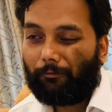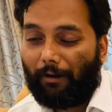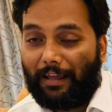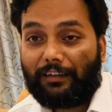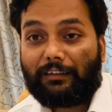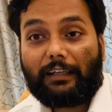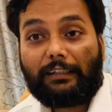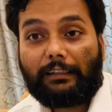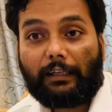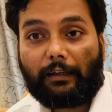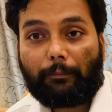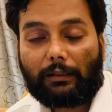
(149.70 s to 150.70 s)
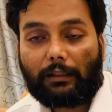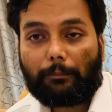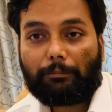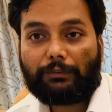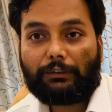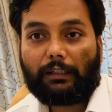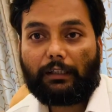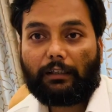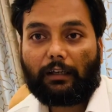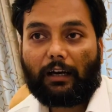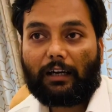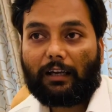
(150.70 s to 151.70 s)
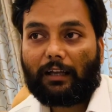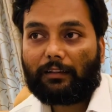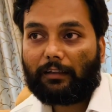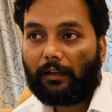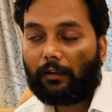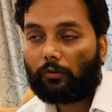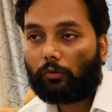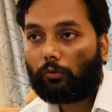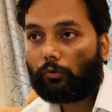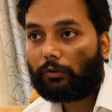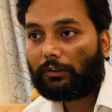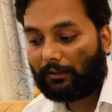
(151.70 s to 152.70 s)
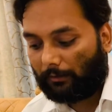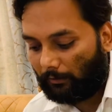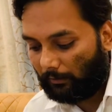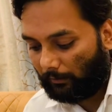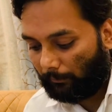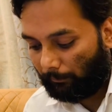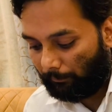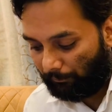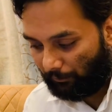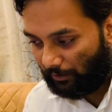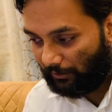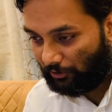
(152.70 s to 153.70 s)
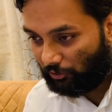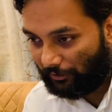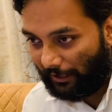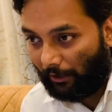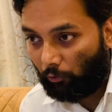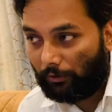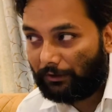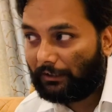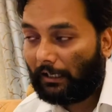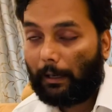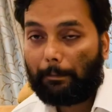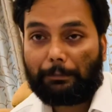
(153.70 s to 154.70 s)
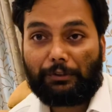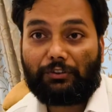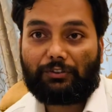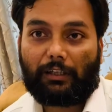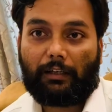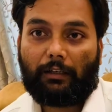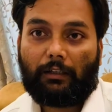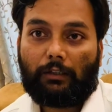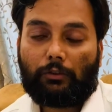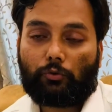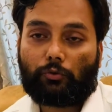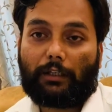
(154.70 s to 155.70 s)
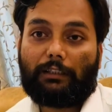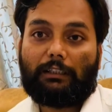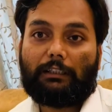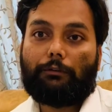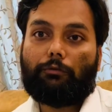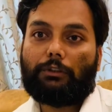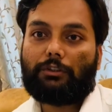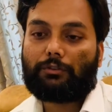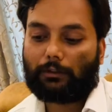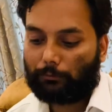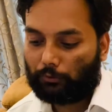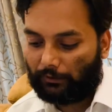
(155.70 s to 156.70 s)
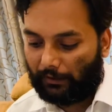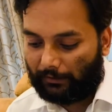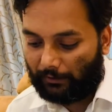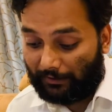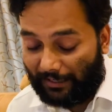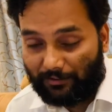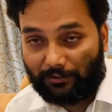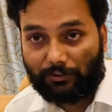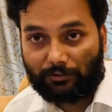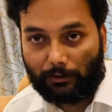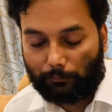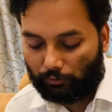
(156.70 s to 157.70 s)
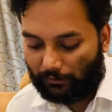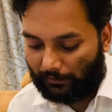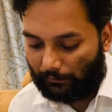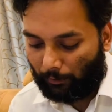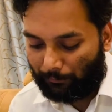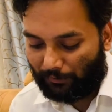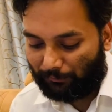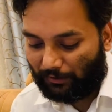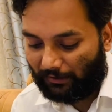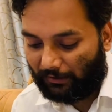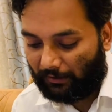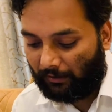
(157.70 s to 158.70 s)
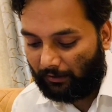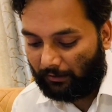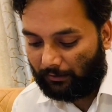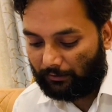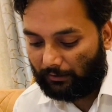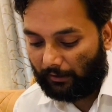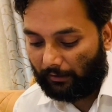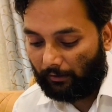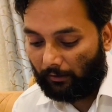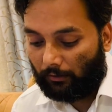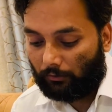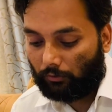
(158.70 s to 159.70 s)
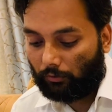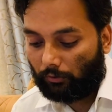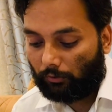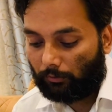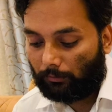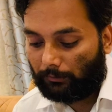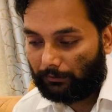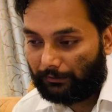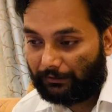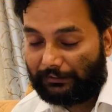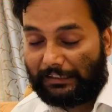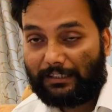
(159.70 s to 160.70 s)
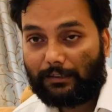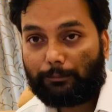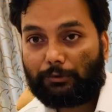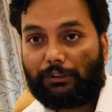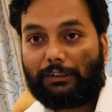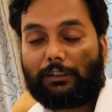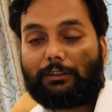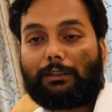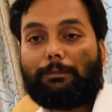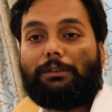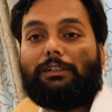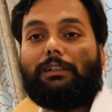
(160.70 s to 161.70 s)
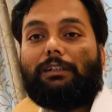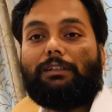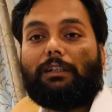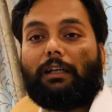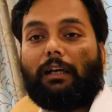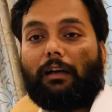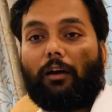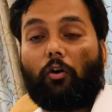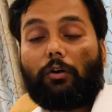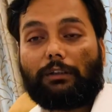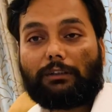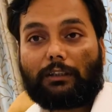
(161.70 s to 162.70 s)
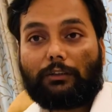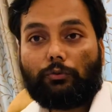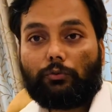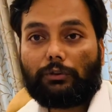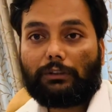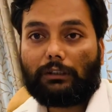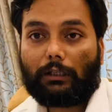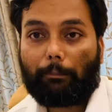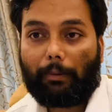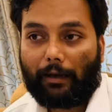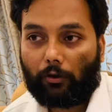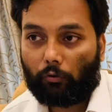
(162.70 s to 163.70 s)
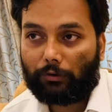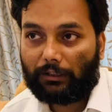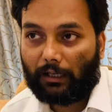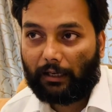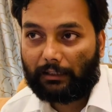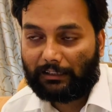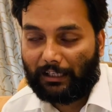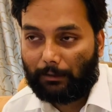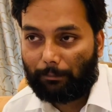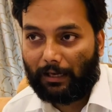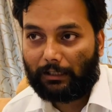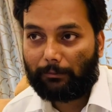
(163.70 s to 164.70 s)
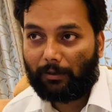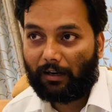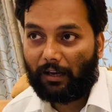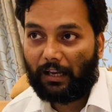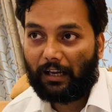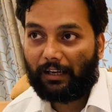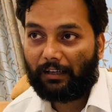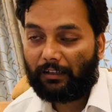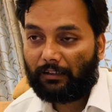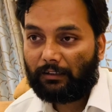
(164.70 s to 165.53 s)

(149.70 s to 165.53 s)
वैलिड नहीं है मतलब ये अगर लाते हैं तो आ, जो ट्रैंकुलिटी है पीस है सोसाइटी की वो डिस्टर्ब हो जाएगी कैसे डिस्टर्ब हो जाएगी वो हम समझेंगे ठीक है तो so, ये सब चीज़ें इसके पीछे रीजन है और इसका यूसीसी का बैकग्राउंड क्या है क्या ये पहली बार आया है